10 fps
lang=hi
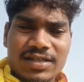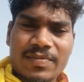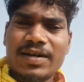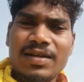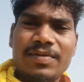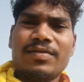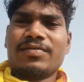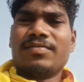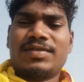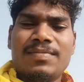ज़माने में
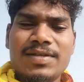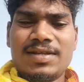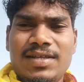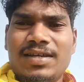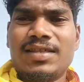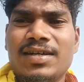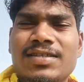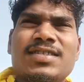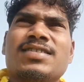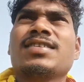समझ नहीं आता
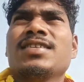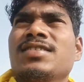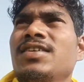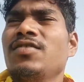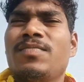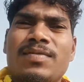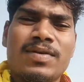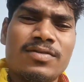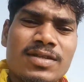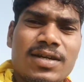किस किस के ऊपर
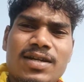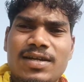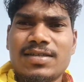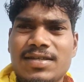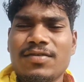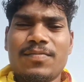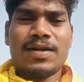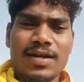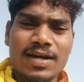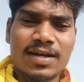भरोसा करें किस के
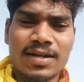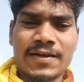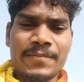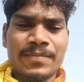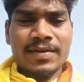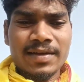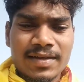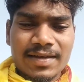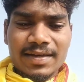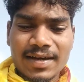ऊपर ना करें
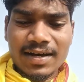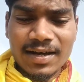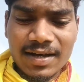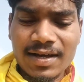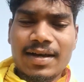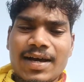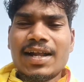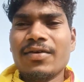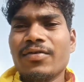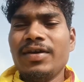यहाँ
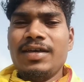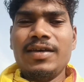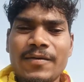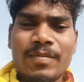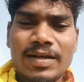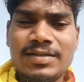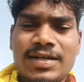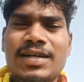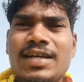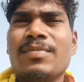हर कोई
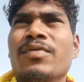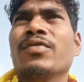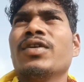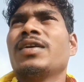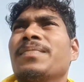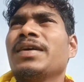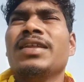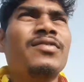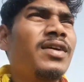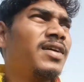अच्छाई का मुखोटा
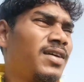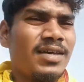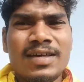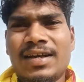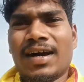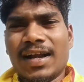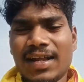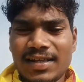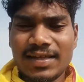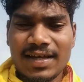पहने हुए खड़ा
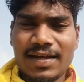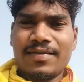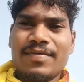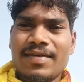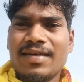रहता है